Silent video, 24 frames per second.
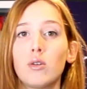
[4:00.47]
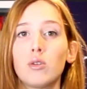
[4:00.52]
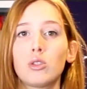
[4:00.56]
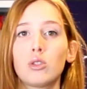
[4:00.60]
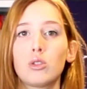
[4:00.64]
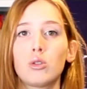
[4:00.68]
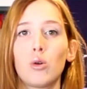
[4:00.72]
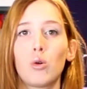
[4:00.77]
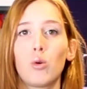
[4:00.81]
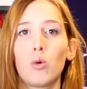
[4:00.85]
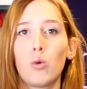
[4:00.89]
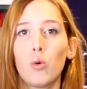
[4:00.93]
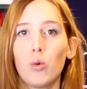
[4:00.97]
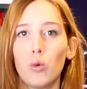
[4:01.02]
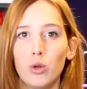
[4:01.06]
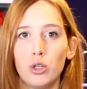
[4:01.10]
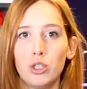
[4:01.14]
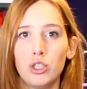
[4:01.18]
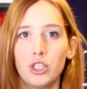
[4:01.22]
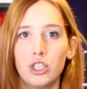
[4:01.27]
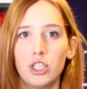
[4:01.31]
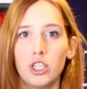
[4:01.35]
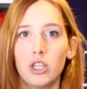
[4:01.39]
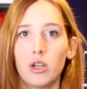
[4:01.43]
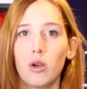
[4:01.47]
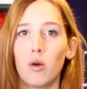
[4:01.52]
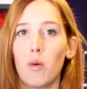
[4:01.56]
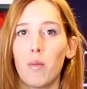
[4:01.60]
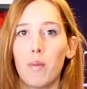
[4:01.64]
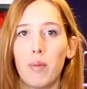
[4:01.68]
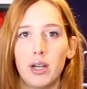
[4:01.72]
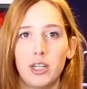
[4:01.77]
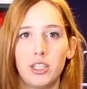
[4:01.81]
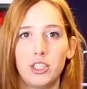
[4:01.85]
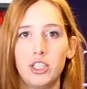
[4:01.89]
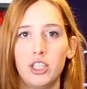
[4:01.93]
gostou, curte,
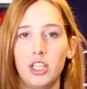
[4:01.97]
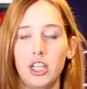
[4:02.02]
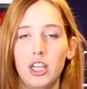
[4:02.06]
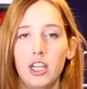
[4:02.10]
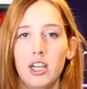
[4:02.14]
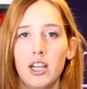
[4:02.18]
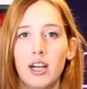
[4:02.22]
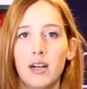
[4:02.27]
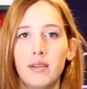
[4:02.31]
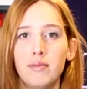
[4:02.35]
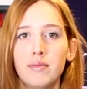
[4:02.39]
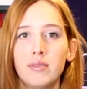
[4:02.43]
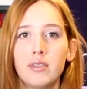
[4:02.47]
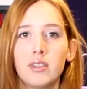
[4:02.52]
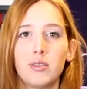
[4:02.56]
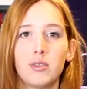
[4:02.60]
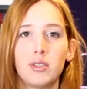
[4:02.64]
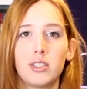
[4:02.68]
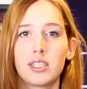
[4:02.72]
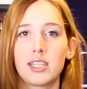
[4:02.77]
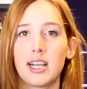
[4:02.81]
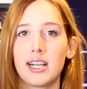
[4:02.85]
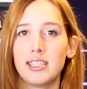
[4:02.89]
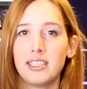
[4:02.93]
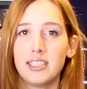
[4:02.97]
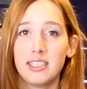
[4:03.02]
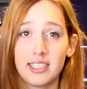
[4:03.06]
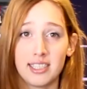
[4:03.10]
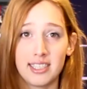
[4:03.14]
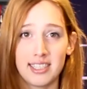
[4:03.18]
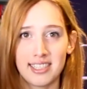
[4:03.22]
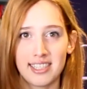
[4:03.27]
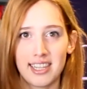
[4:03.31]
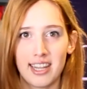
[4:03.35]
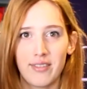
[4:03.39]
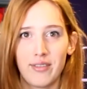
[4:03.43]
compartilha, não se esquece de
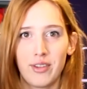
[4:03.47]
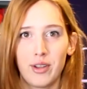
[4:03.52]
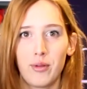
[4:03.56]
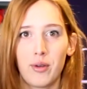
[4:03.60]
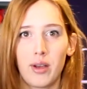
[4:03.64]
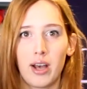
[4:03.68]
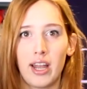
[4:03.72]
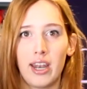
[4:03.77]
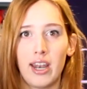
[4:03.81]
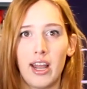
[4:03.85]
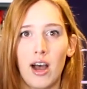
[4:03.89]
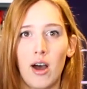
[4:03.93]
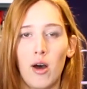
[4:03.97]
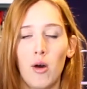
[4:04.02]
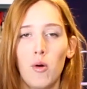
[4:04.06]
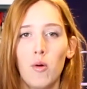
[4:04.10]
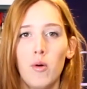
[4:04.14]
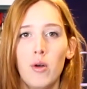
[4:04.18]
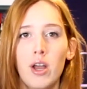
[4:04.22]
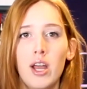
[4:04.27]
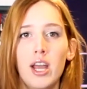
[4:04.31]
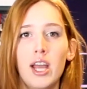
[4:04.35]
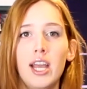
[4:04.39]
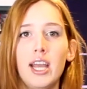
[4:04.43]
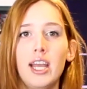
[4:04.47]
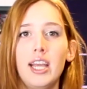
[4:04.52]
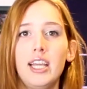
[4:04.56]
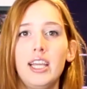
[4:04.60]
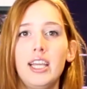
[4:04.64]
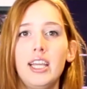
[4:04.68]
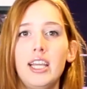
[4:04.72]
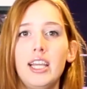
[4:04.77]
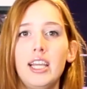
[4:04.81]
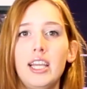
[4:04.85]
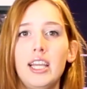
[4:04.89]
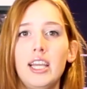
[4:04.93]
se inscrever no canal.
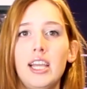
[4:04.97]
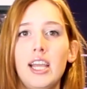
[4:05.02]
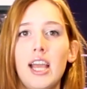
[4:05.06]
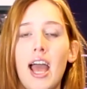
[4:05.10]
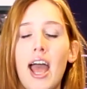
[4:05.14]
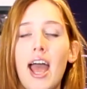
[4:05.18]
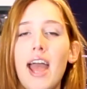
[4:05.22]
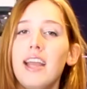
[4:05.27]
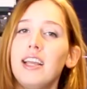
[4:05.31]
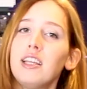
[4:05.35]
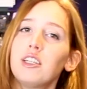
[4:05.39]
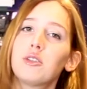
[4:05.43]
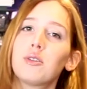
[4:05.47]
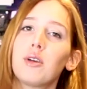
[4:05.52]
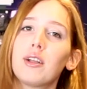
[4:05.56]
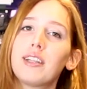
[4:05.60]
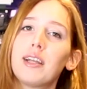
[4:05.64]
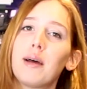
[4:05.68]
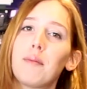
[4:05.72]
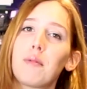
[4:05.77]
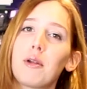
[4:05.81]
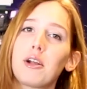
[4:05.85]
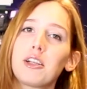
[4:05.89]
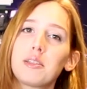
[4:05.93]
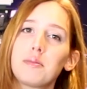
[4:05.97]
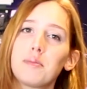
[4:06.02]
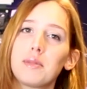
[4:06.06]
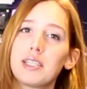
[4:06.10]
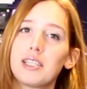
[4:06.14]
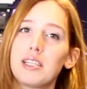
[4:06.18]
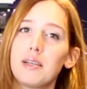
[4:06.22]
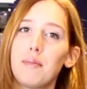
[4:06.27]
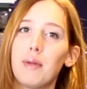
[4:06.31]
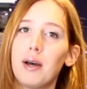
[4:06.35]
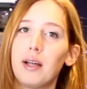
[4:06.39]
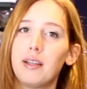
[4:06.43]
E é isso, até a
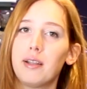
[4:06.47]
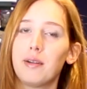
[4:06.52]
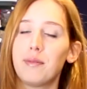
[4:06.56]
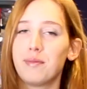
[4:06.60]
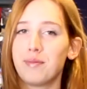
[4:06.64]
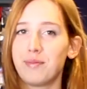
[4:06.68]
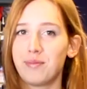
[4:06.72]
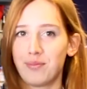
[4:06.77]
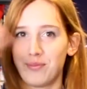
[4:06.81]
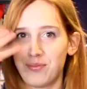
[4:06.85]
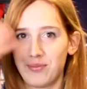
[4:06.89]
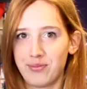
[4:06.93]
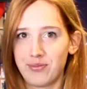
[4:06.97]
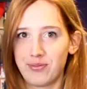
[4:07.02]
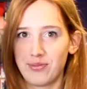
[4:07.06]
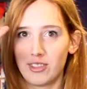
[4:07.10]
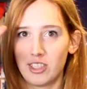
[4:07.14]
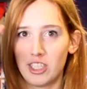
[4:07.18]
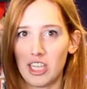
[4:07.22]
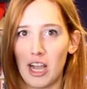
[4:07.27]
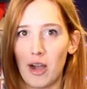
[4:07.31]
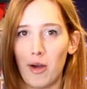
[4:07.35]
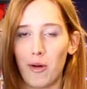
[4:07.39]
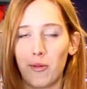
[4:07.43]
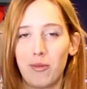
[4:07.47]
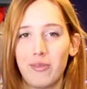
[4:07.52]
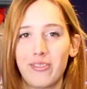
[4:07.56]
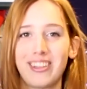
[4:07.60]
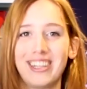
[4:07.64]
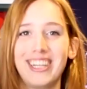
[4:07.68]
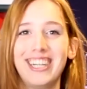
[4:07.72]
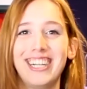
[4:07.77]
próxima semana. Tchau!